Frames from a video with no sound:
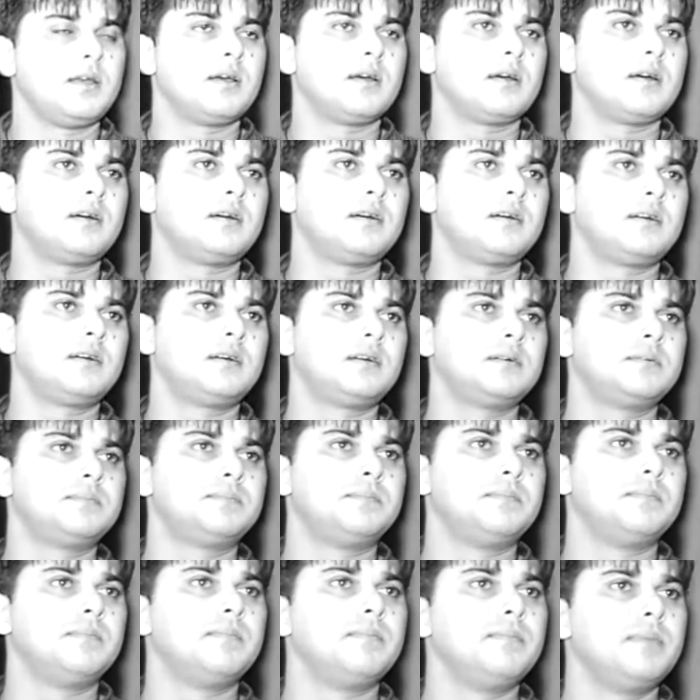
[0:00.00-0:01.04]
आ,
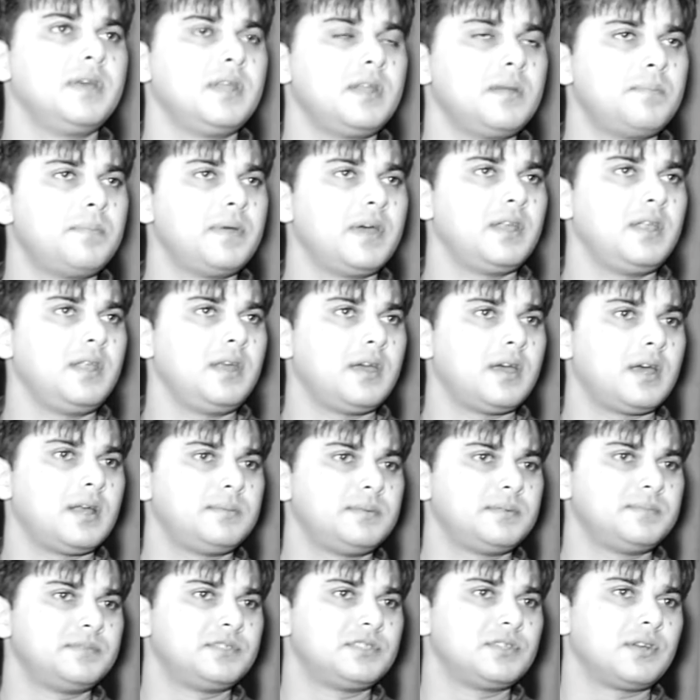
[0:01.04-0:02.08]
मेरे पहले
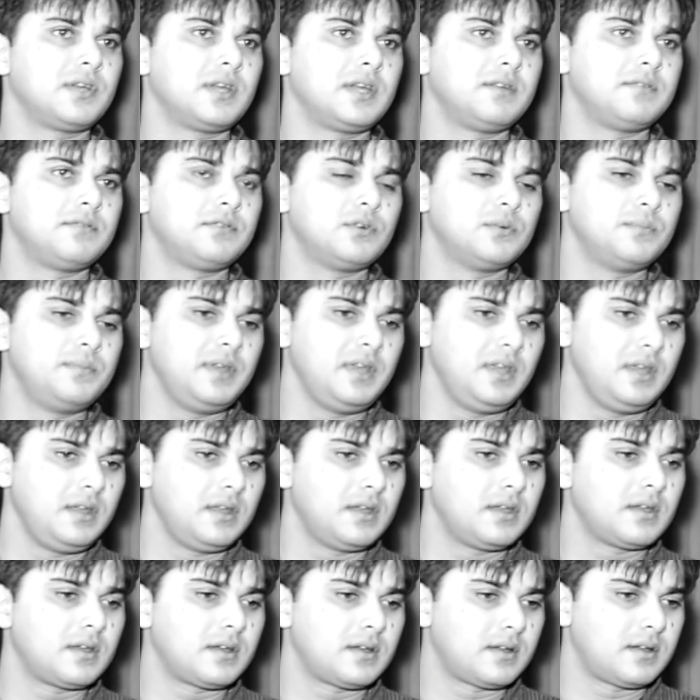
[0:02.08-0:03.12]
एल्बम्स जो हैं वो भी
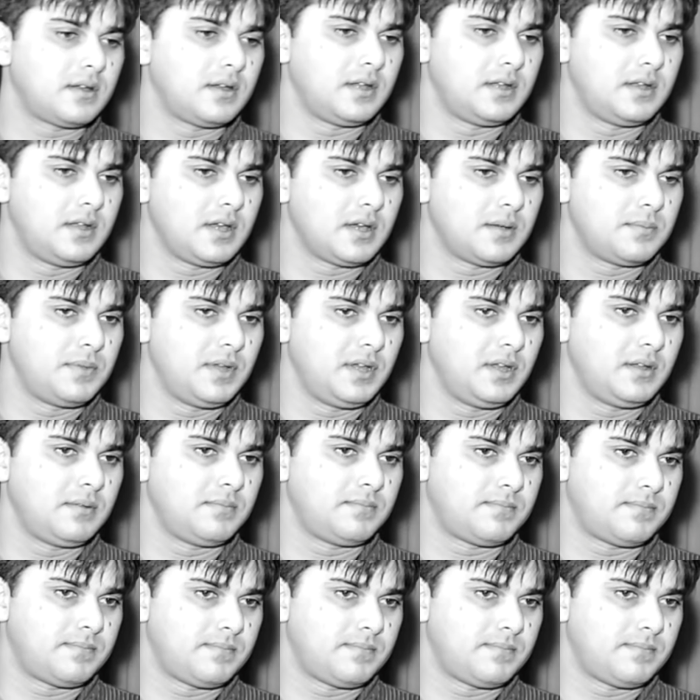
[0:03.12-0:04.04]
आ, इंडिया में